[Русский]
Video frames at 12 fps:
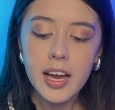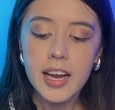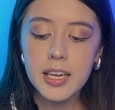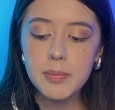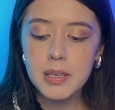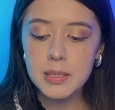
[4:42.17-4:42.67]

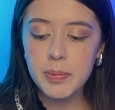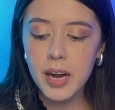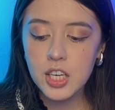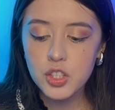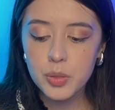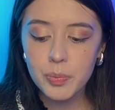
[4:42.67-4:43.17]
Либо
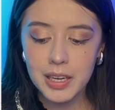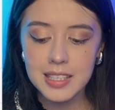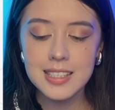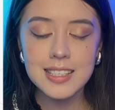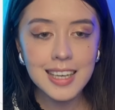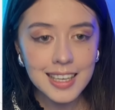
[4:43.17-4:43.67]
спрашивает про
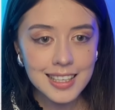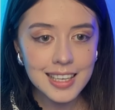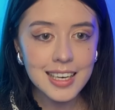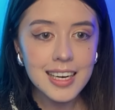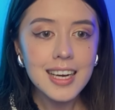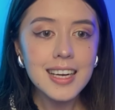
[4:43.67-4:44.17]

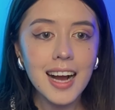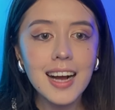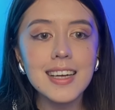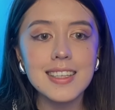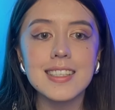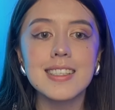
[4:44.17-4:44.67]
сцены,
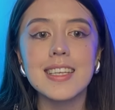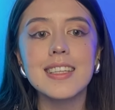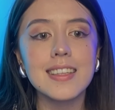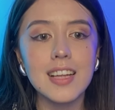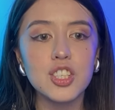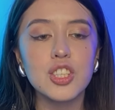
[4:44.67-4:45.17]
как эта
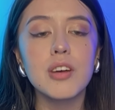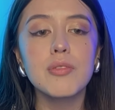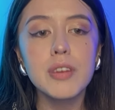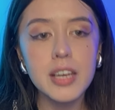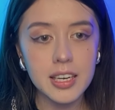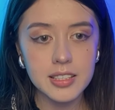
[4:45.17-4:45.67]
сцена должна
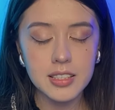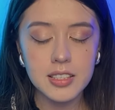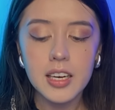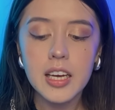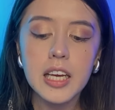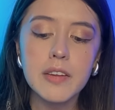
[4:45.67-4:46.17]
выглядеть.
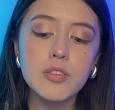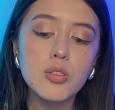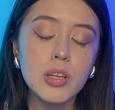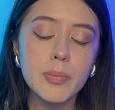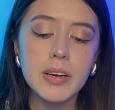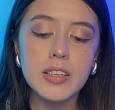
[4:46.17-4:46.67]
И вы
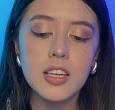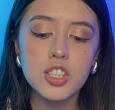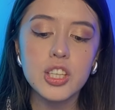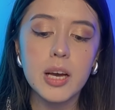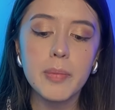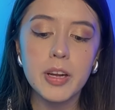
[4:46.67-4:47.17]
тут обра-
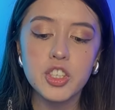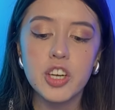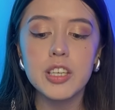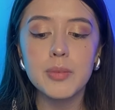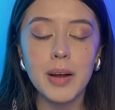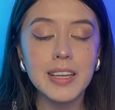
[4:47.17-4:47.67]
должны
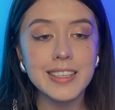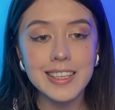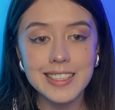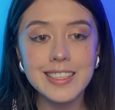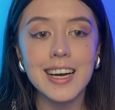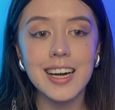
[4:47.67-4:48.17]
обращать внимание на
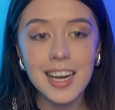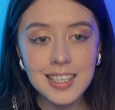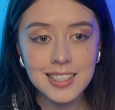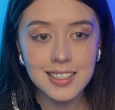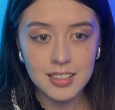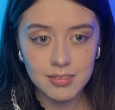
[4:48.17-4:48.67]

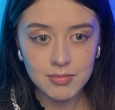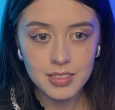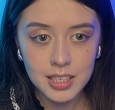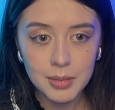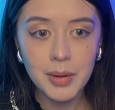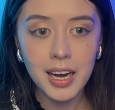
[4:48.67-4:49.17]
декорации,
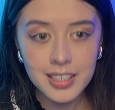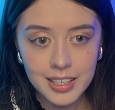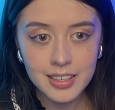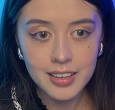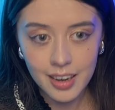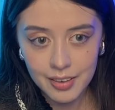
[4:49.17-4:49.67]
на
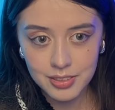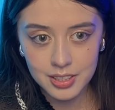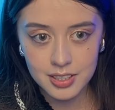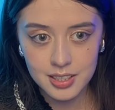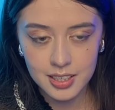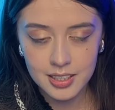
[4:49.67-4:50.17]
ремарки
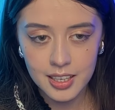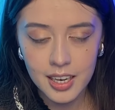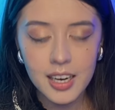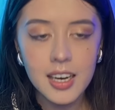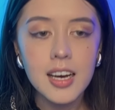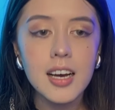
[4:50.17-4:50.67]
авторские,
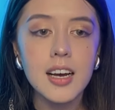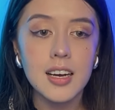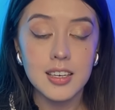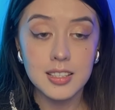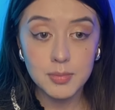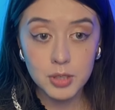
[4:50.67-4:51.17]
да,
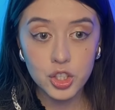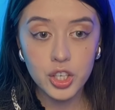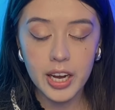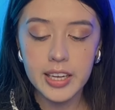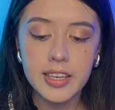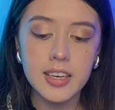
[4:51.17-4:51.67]

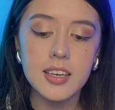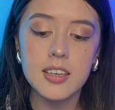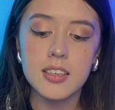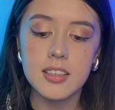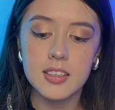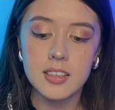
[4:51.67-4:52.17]
замечания
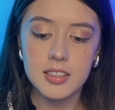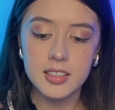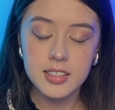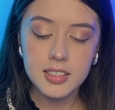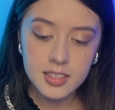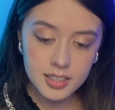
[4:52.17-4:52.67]
э,
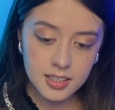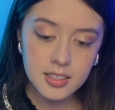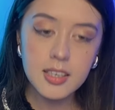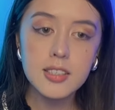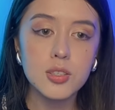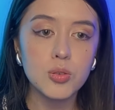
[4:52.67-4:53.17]
и
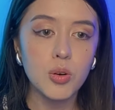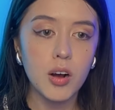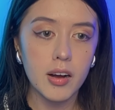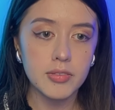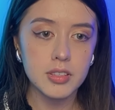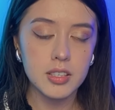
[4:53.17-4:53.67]
характеристику
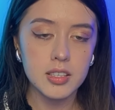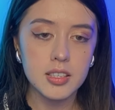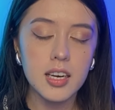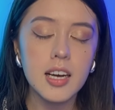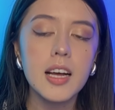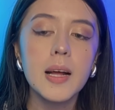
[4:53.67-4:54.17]
автора,
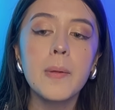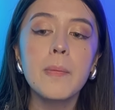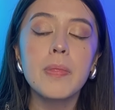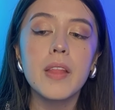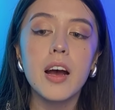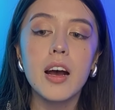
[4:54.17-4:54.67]
да,
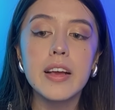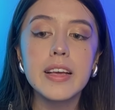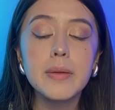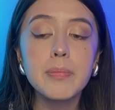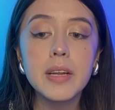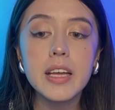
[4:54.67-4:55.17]
э,
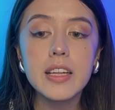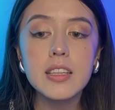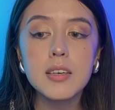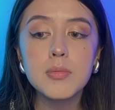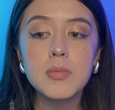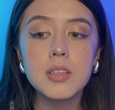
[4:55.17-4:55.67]
и при
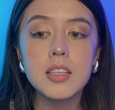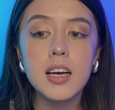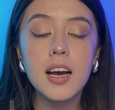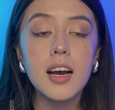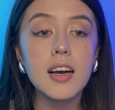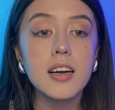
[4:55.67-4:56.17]
этом
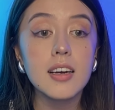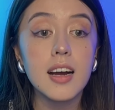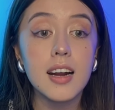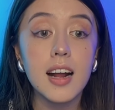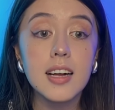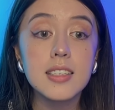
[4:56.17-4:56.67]
на
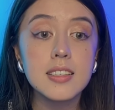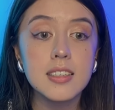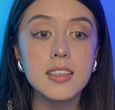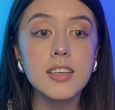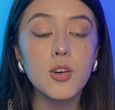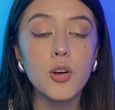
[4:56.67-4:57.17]

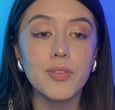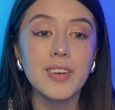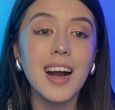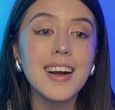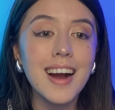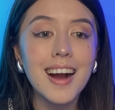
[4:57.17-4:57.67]
характеры героев,
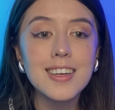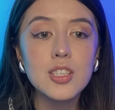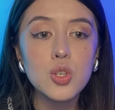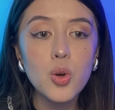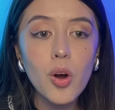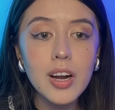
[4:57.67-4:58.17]
как
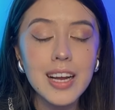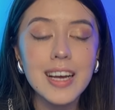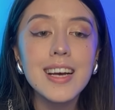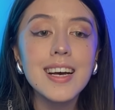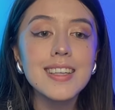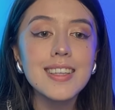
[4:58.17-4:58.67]

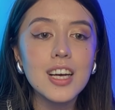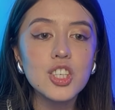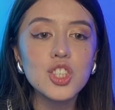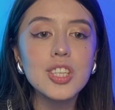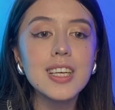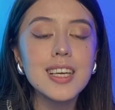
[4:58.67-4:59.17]
актеры
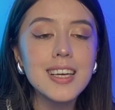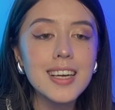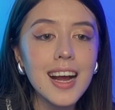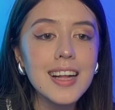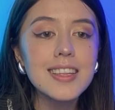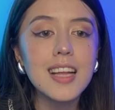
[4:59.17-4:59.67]
должны
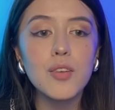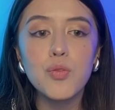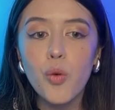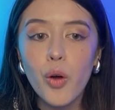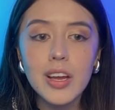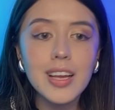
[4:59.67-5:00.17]
играть
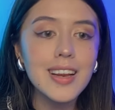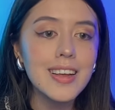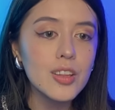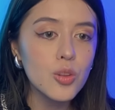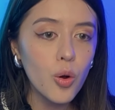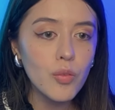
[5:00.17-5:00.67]
того
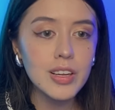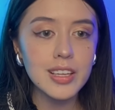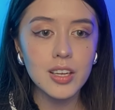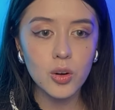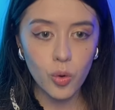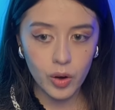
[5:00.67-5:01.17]
или иного
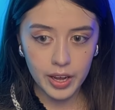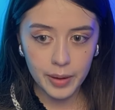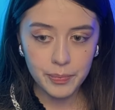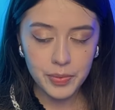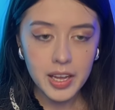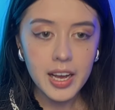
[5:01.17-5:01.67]
героя.
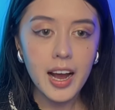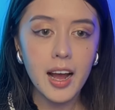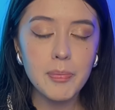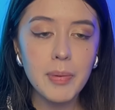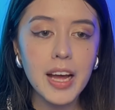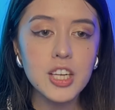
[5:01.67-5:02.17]

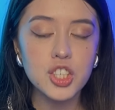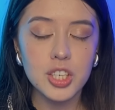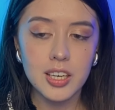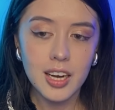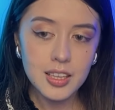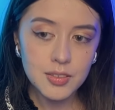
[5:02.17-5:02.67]
Опять
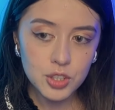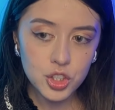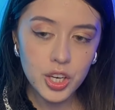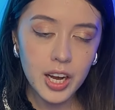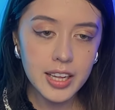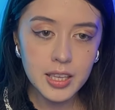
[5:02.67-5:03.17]
же,
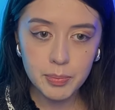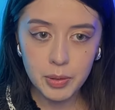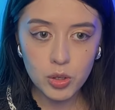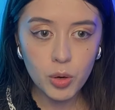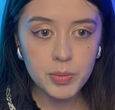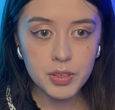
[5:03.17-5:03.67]
отвечая на
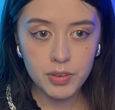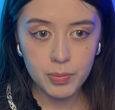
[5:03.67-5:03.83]
подобный